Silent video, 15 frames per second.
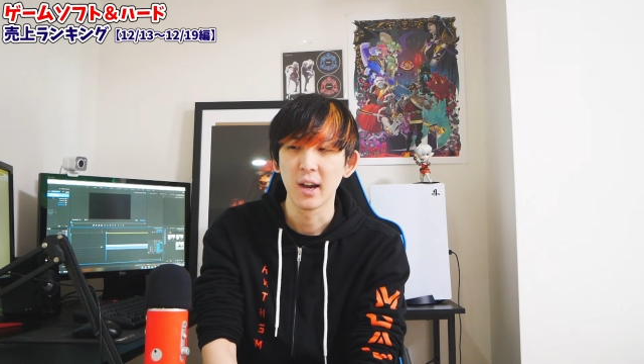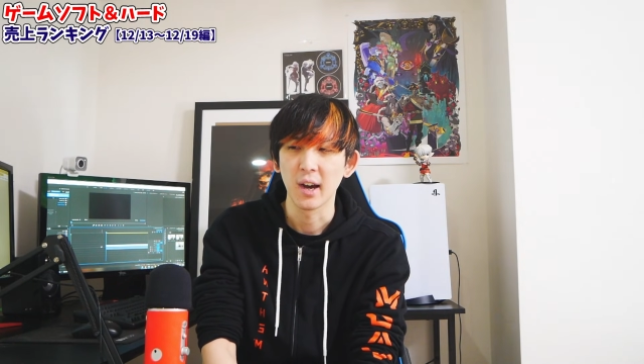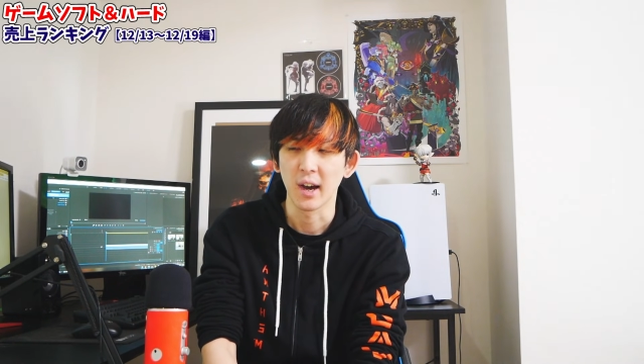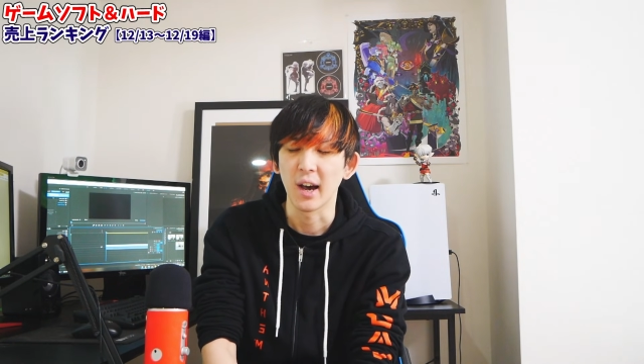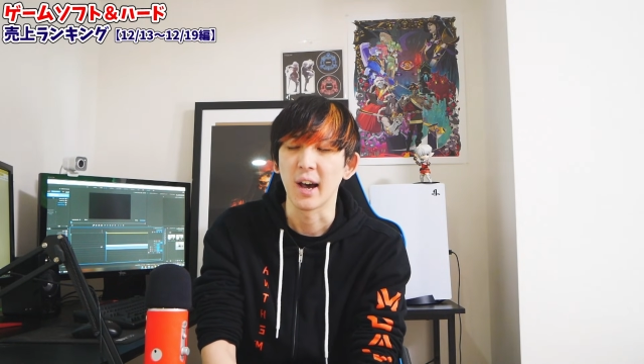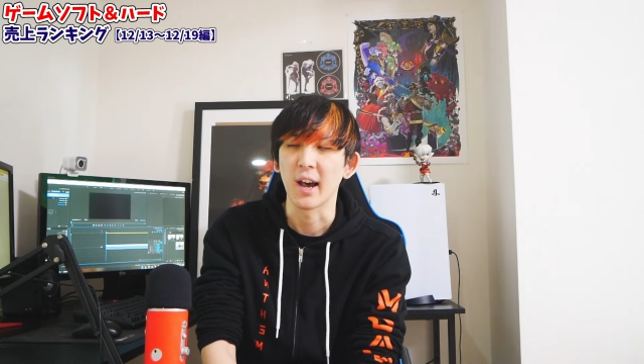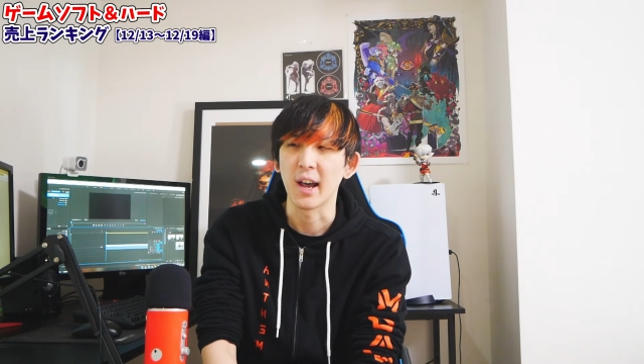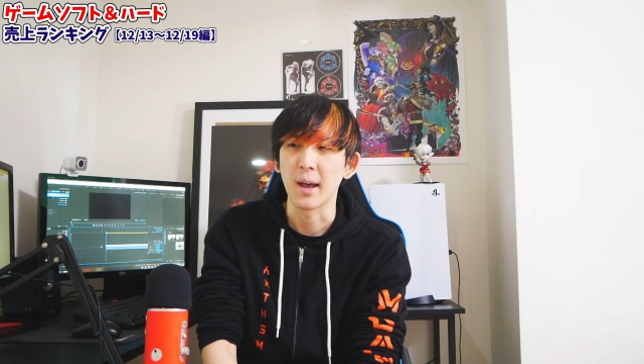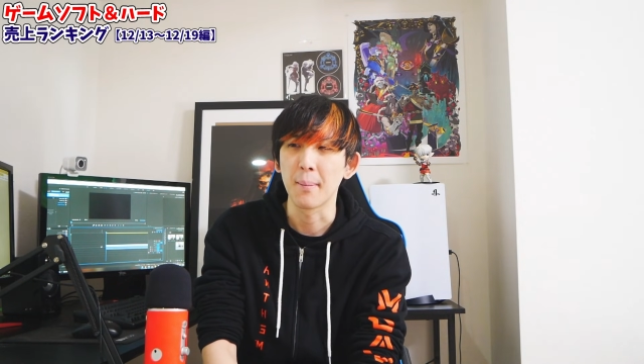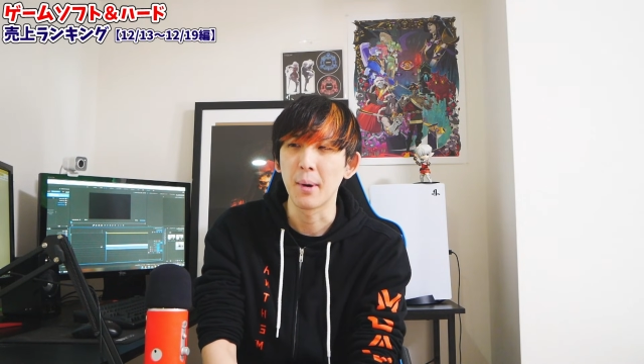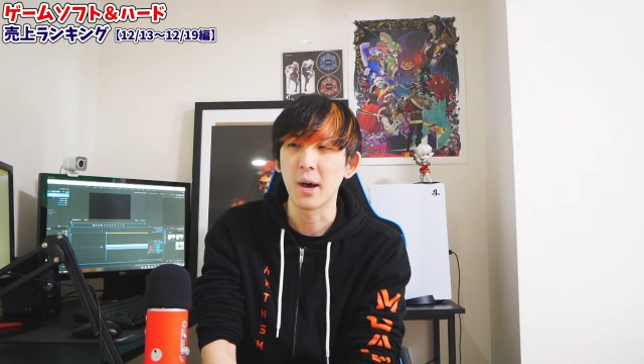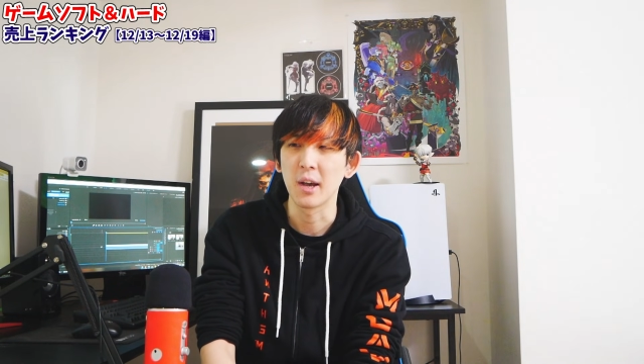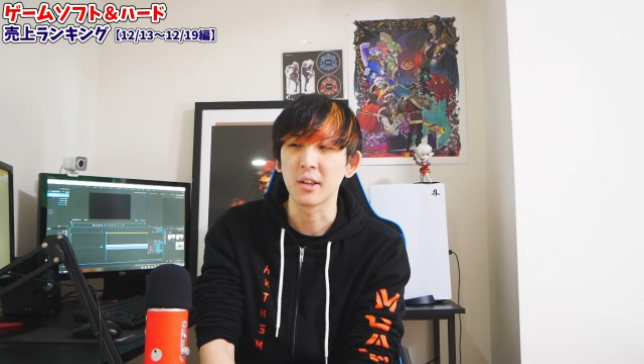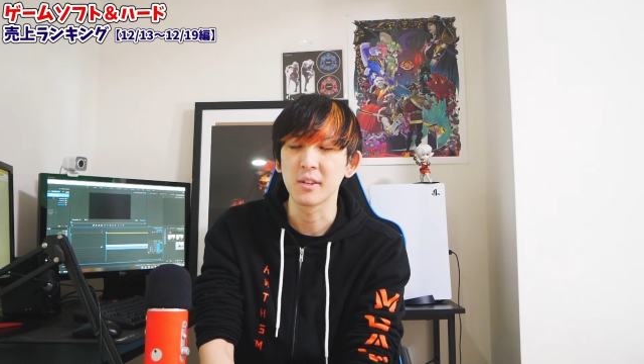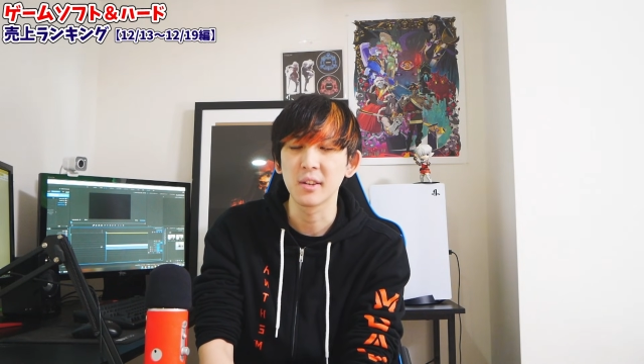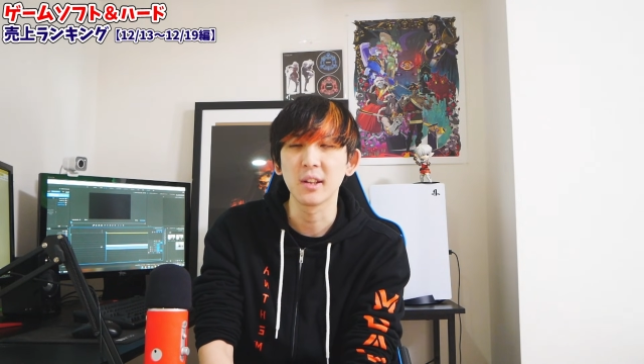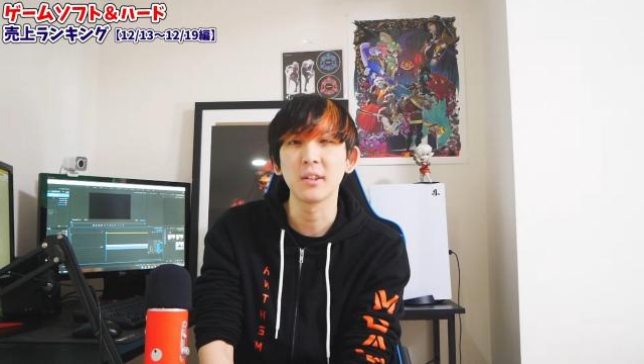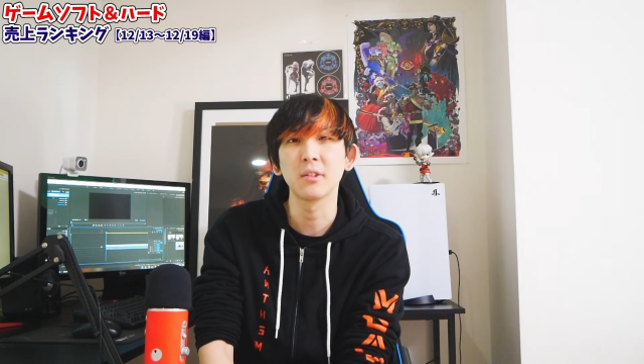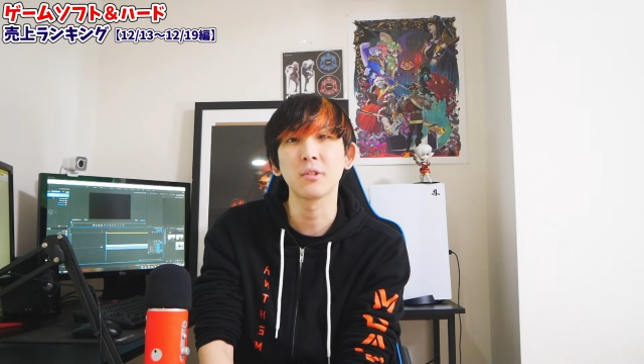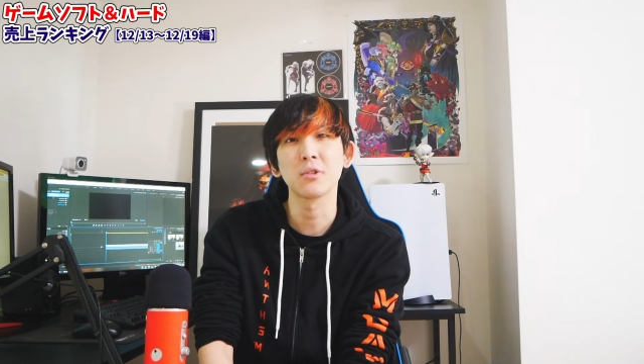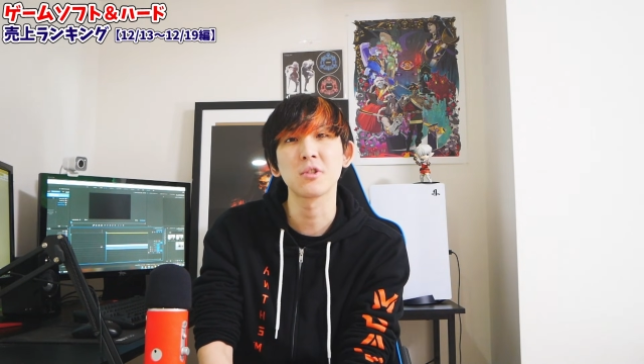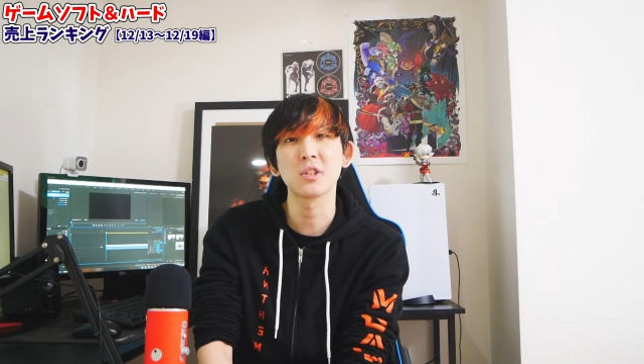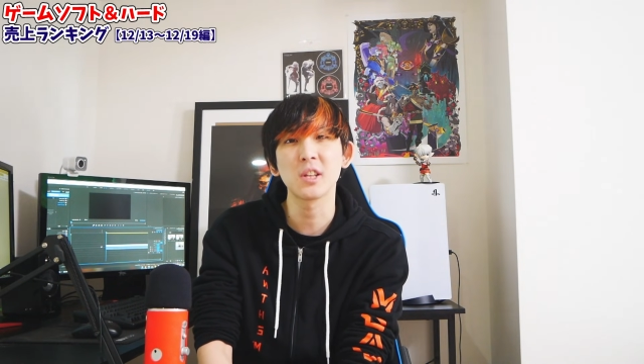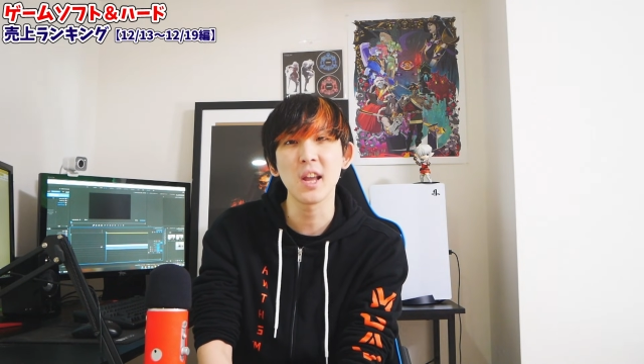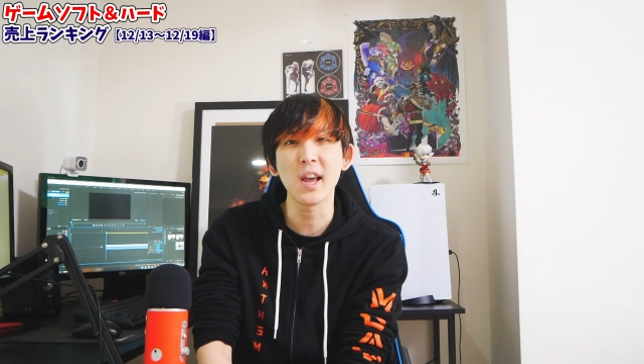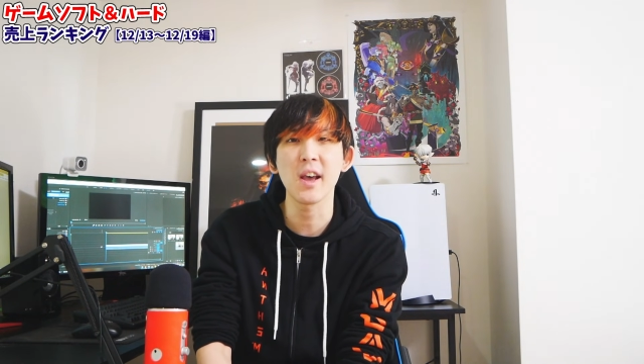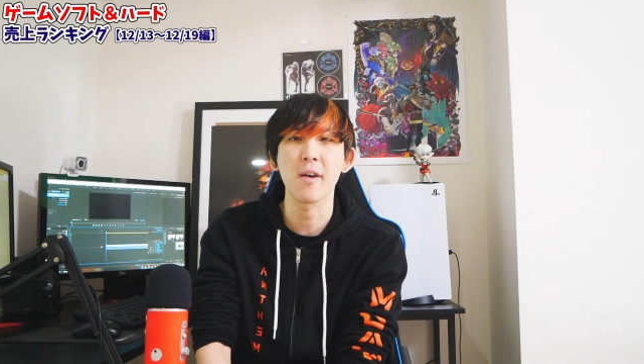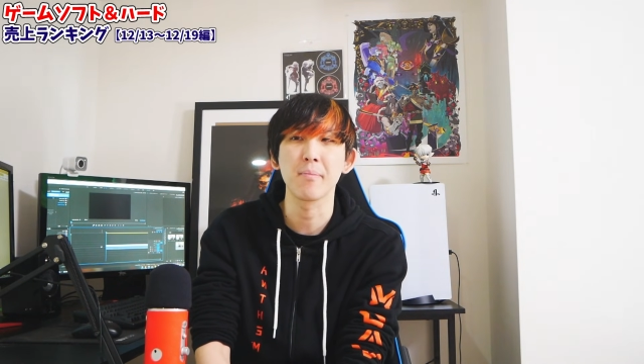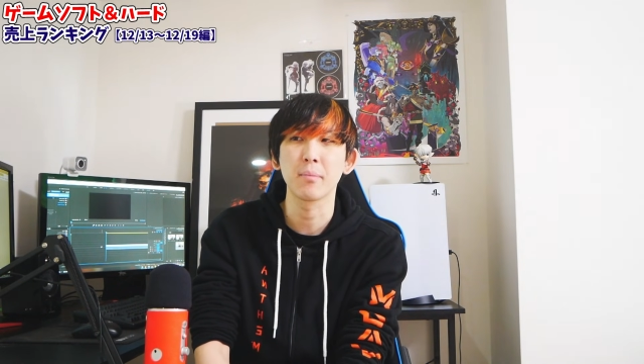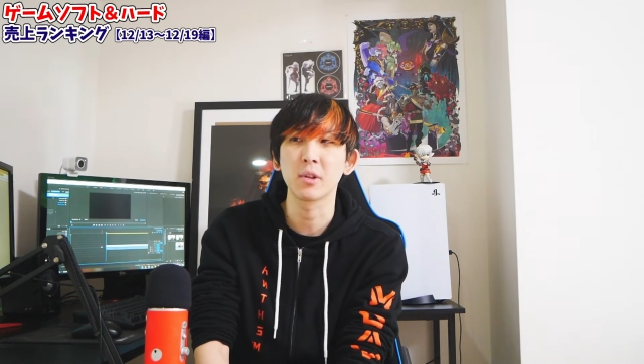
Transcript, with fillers: はい、まあ依然として、